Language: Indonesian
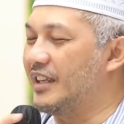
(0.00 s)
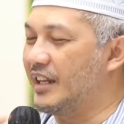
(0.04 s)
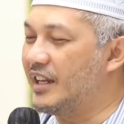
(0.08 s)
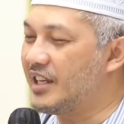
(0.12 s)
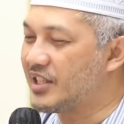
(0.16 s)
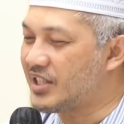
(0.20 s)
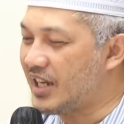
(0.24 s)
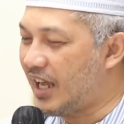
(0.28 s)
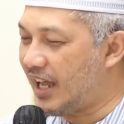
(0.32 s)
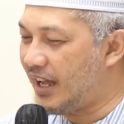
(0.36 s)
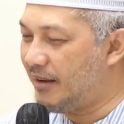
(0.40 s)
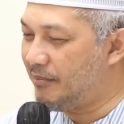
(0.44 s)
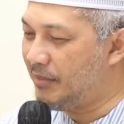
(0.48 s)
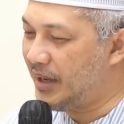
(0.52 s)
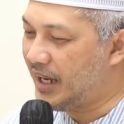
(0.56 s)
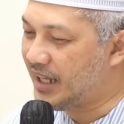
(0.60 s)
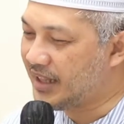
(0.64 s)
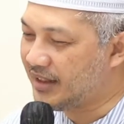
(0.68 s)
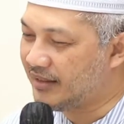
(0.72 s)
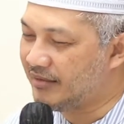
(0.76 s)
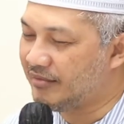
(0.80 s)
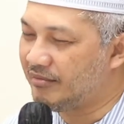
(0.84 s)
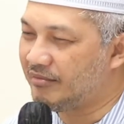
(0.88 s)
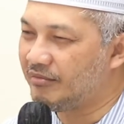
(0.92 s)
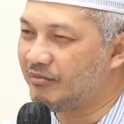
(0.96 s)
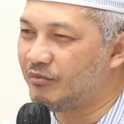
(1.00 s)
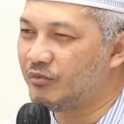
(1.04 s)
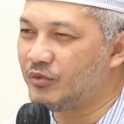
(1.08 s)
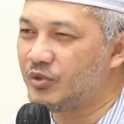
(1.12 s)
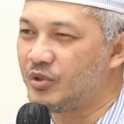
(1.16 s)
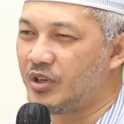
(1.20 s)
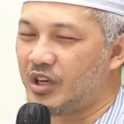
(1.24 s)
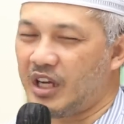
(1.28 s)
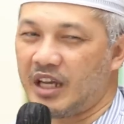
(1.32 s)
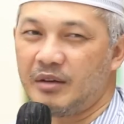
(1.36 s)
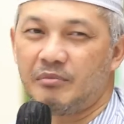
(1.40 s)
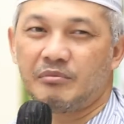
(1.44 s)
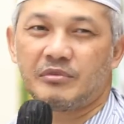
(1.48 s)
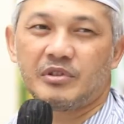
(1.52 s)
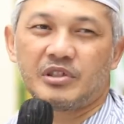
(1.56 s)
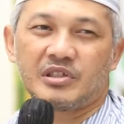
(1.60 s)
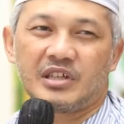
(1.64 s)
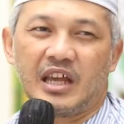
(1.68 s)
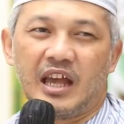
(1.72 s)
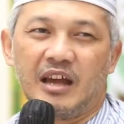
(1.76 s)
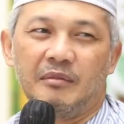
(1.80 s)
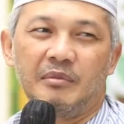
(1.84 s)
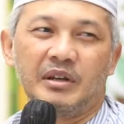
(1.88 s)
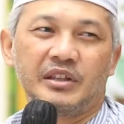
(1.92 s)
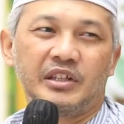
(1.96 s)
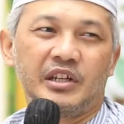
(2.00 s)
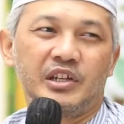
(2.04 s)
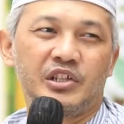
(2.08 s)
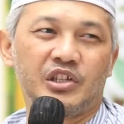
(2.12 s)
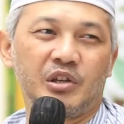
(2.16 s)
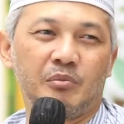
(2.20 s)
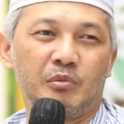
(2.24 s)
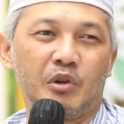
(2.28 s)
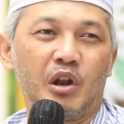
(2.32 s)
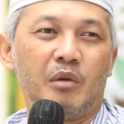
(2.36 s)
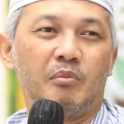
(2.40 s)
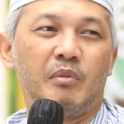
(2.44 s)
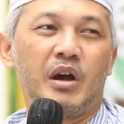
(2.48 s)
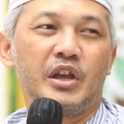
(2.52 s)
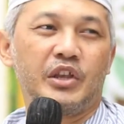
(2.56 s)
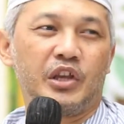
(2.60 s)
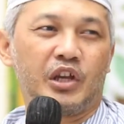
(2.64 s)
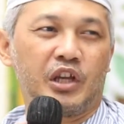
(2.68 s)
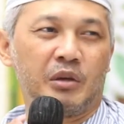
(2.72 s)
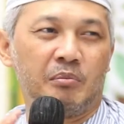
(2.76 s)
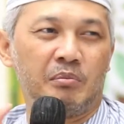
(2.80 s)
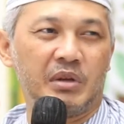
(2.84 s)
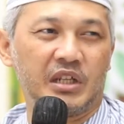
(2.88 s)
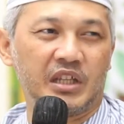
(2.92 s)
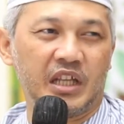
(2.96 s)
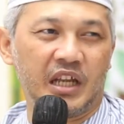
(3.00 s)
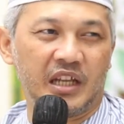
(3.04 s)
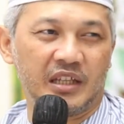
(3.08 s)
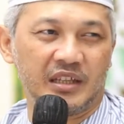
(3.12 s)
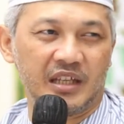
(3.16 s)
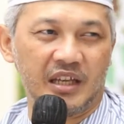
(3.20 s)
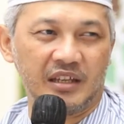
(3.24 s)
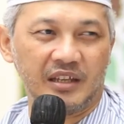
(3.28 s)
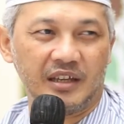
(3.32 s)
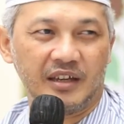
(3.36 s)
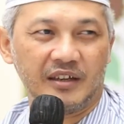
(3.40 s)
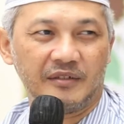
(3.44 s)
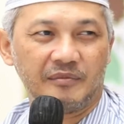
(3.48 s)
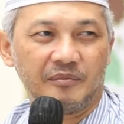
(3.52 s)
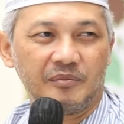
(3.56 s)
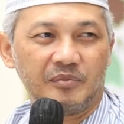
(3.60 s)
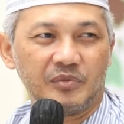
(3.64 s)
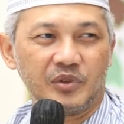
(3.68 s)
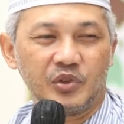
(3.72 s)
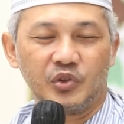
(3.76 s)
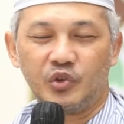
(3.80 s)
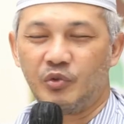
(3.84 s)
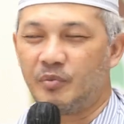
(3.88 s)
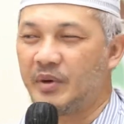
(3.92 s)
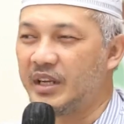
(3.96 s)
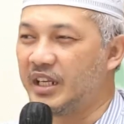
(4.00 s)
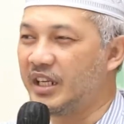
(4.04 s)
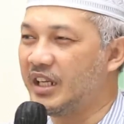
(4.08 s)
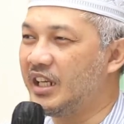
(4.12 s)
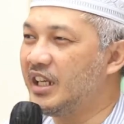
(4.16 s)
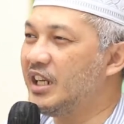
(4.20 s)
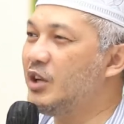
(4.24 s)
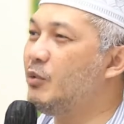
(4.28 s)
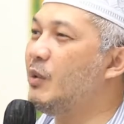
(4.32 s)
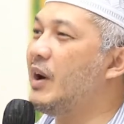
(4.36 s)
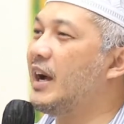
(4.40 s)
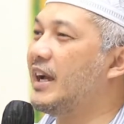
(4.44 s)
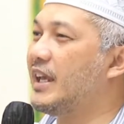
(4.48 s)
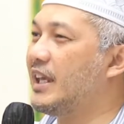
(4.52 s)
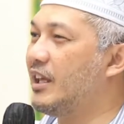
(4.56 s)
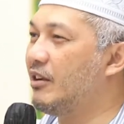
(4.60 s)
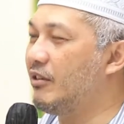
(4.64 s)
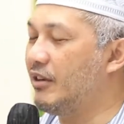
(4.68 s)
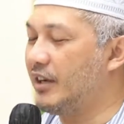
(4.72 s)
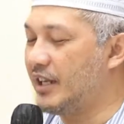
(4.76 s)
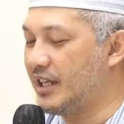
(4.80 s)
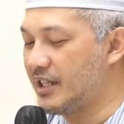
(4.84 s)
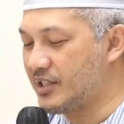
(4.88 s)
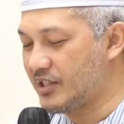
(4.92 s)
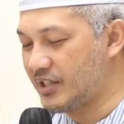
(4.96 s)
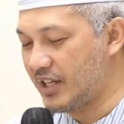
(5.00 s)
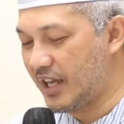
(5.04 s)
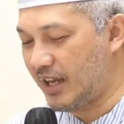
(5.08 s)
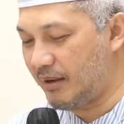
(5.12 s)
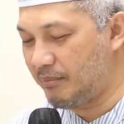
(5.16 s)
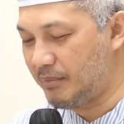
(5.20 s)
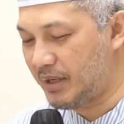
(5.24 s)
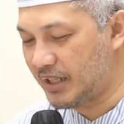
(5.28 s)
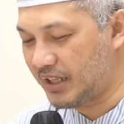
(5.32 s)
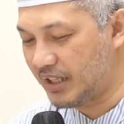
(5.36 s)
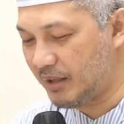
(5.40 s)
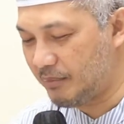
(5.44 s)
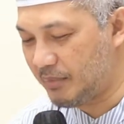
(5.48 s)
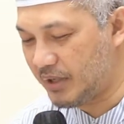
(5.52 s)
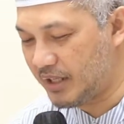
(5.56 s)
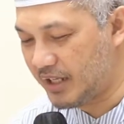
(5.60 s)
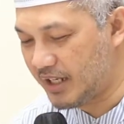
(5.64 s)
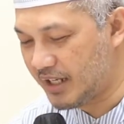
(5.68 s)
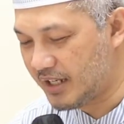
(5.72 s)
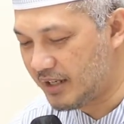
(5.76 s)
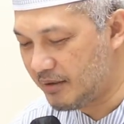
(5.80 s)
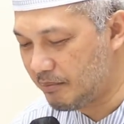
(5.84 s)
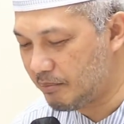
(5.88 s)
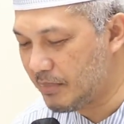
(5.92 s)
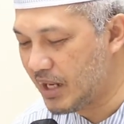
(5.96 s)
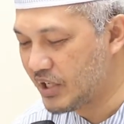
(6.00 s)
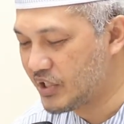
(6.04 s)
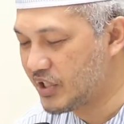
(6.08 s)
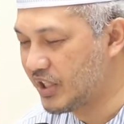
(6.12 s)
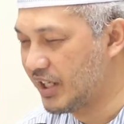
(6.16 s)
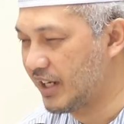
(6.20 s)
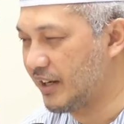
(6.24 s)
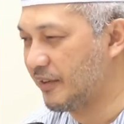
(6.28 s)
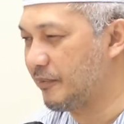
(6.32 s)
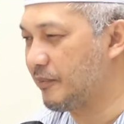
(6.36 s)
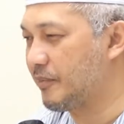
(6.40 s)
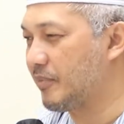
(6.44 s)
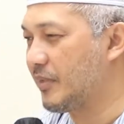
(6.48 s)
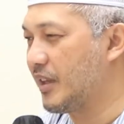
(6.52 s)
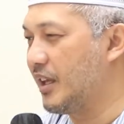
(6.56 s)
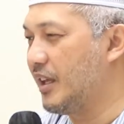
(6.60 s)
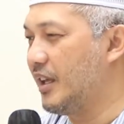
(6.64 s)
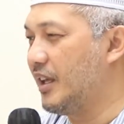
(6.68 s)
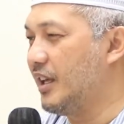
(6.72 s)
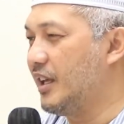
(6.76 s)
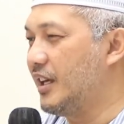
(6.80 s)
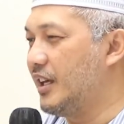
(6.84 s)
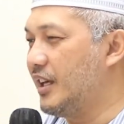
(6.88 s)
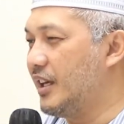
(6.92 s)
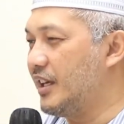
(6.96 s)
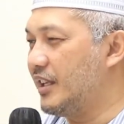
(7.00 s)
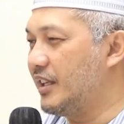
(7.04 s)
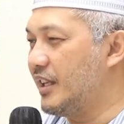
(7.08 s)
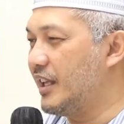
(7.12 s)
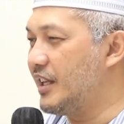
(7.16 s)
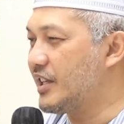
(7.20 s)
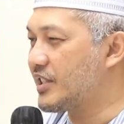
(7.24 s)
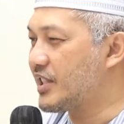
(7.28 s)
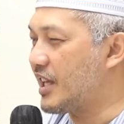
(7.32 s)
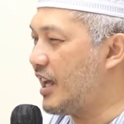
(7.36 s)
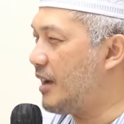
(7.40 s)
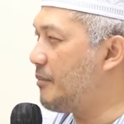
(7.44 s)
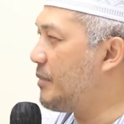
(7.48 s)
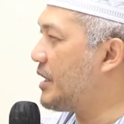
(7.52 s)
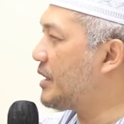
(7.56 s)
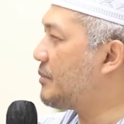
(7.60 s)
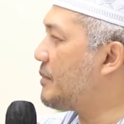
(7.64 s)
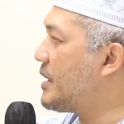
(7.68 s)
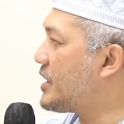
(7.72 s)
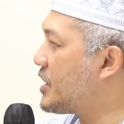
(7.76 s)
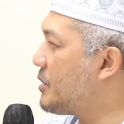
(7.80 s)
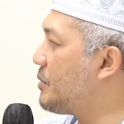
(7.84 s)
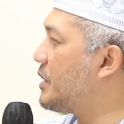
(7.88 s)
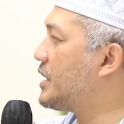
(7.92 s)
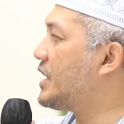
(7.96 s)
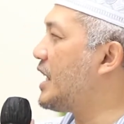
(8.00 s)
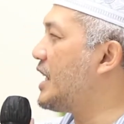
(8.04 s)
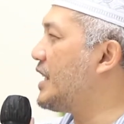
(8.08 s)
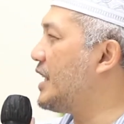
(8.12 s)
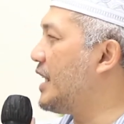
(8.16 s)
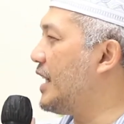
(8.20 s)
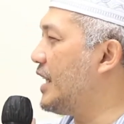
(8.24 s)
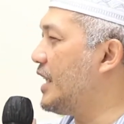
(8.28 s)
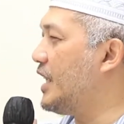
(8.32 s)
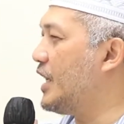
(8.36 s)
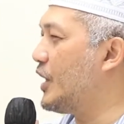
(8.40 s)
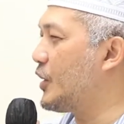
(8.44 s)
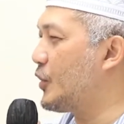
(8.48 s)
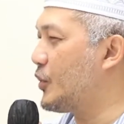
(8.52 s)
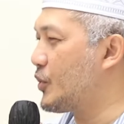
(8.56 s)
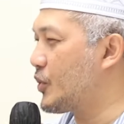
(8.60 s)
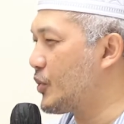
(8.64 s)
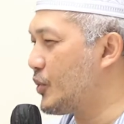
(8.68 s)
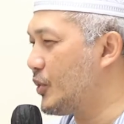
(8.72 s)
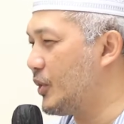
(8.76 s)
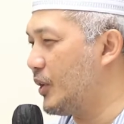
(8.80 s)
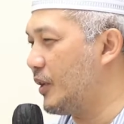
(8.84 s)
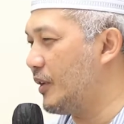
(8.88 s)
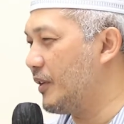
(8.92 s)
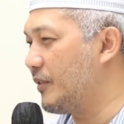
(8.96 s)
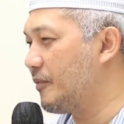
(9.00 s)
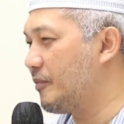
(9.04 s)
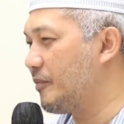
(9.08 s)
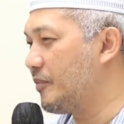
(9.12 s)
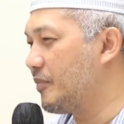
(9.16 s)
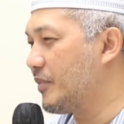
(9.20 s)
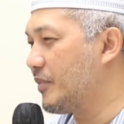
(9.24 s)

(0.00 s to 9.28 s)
Jadi sahabat kan sahabat tadi saya bilang banyak yang bertanya-tanya. Cuman ini diwakil oleh sahabat namanya Basir. Jadi sahabat Basir bertanya, "Ya Rasul,